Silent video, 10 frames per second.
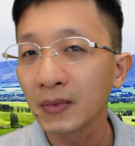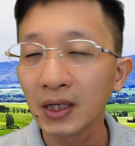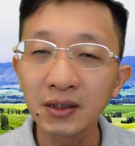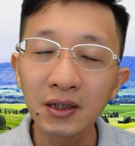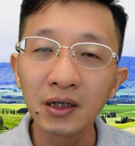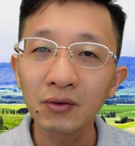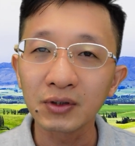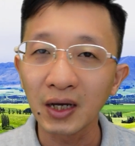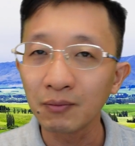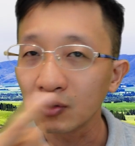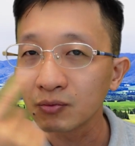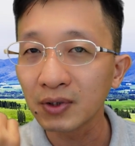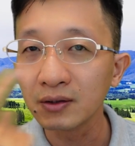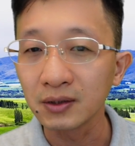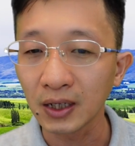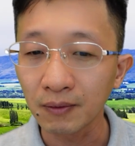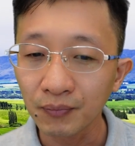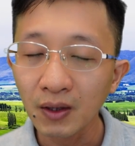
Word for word: cái dơ lưỡi của trẻ em đó chúng ta rửa sạch